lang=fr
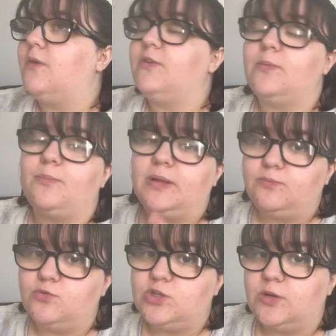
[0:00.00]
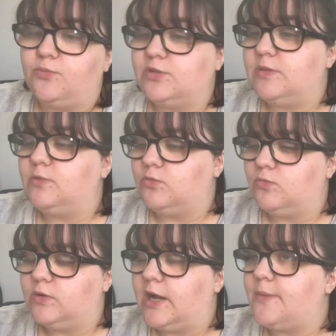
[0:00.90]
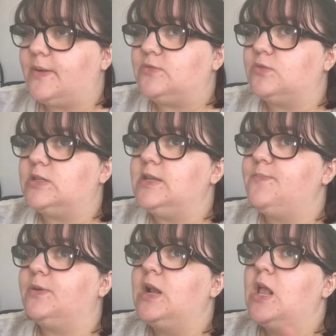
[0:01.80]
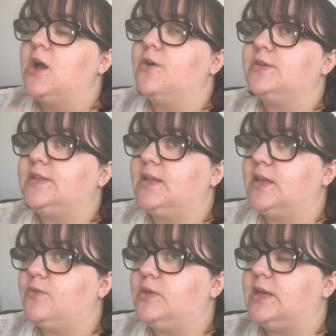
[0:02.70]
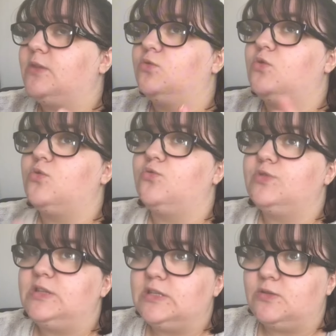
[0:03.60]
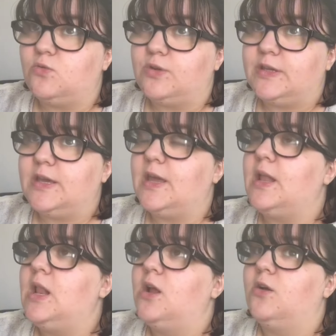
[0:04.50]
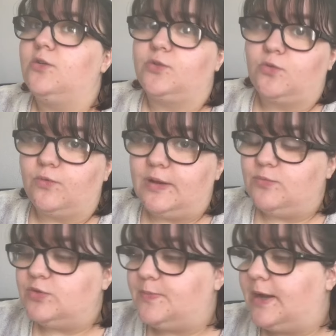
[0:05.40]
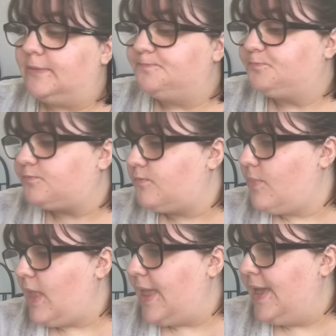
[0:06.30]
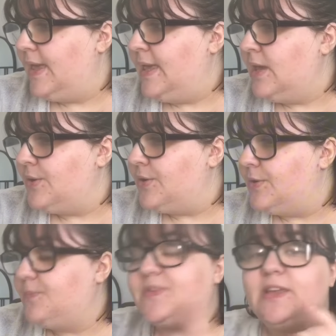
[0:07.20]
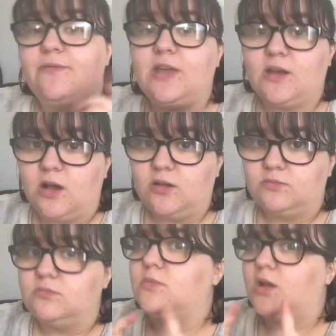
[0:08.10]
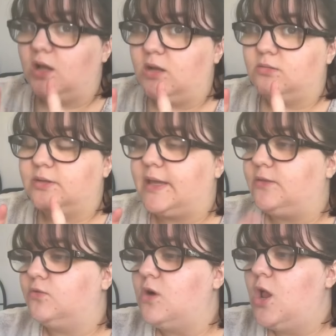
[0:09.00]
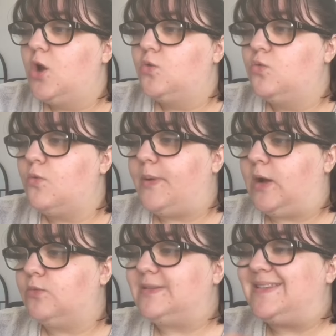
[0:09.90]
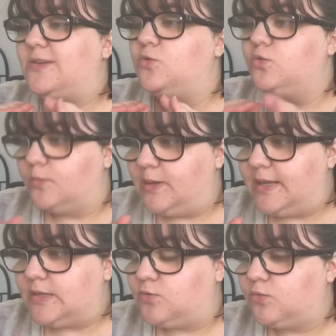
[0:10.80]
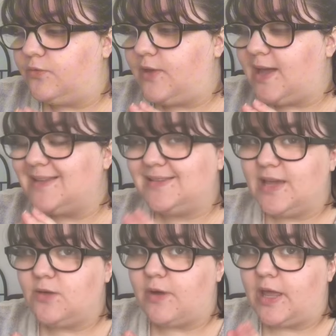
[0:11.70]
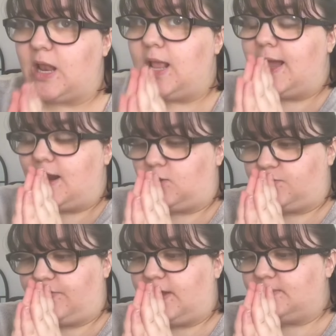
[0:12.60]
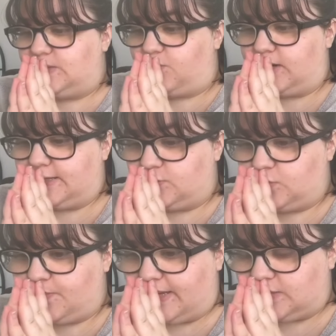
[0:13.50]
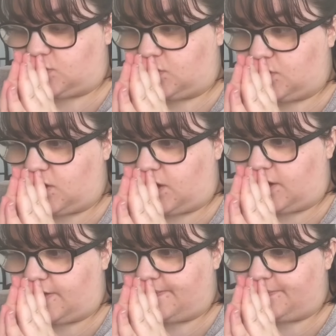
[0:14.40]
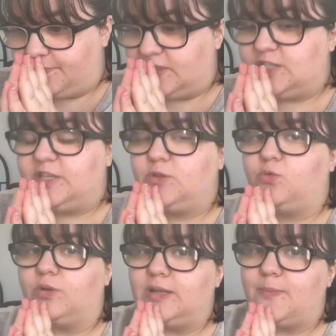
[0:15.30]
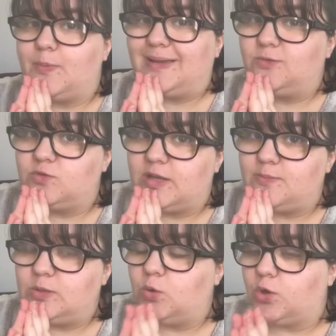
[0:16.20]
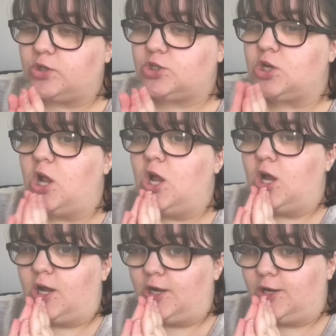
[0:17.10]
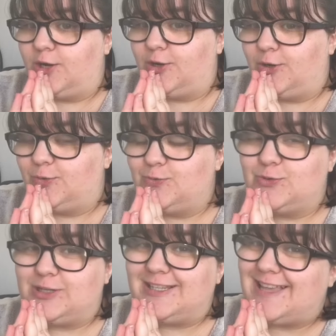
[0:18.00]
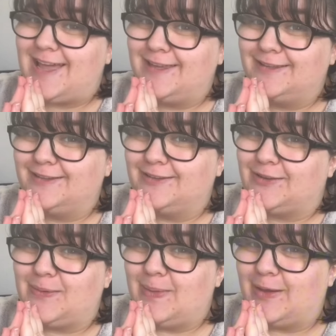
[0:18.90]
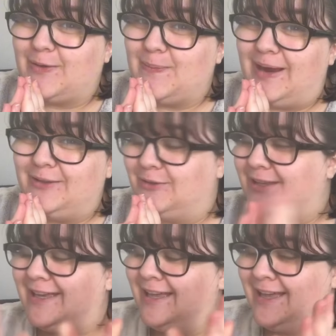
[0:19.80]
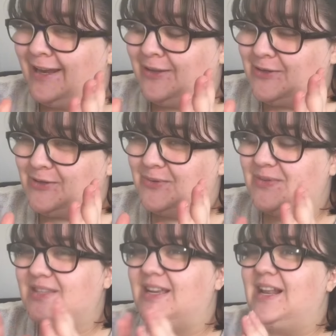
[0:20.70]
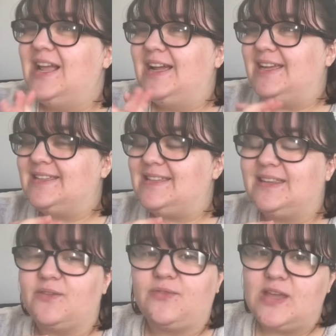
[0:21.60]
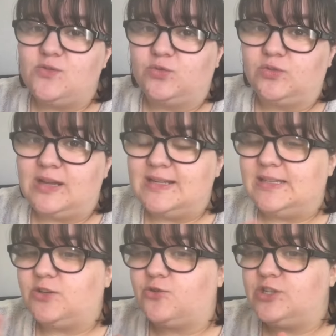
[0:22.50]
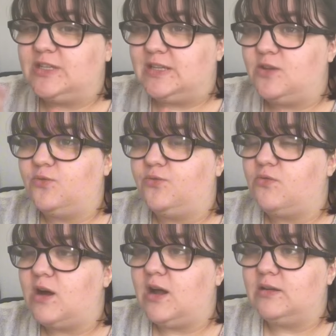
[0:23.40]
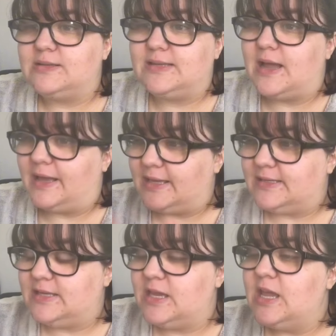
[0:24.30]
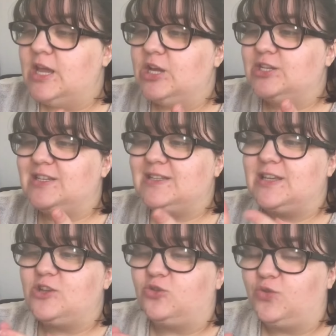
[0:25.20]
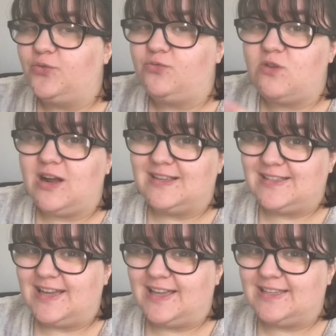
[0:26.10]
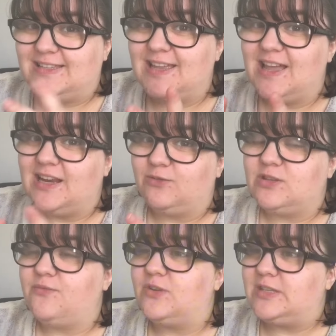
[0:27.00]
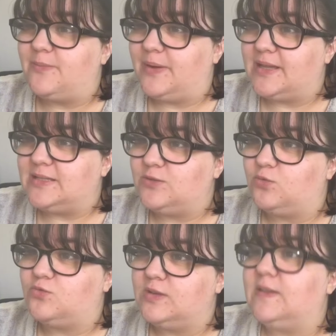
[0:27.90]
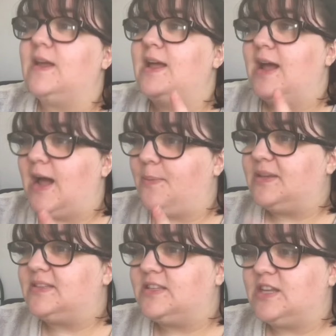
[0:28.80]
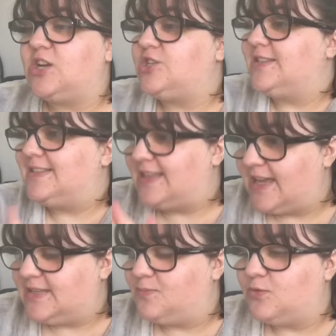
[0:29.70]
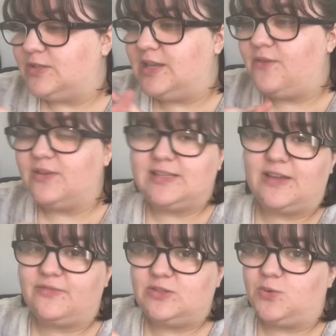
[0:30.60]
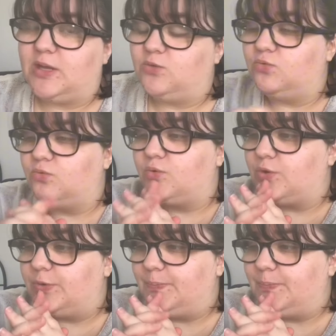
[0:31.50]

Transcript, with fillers: enfin pas de budget imposé mais on craque pas son slip. 7 à 8 cadeaux, goodies ok, tant qu'on n'abuse pas. Et euh, il y avait un, un cadeau ou par contre c'est une obligation de faire un DIY. Alors je vais faire un petit point là-dessus parce que euh, j'ai tourné à peu près 2h30 de rush euh, où j'essaye euh, tant bien que mal de créer quelque chose et c'est un fail total, c'est-à-dire que j'ai essayé une fois ça a cassé, j'ai essayé deux fois ça a cassé, à la troisième fois ça n'a pas cassé tout de suite, après sage ça a explosé, enfin ça a fissuré et tout donc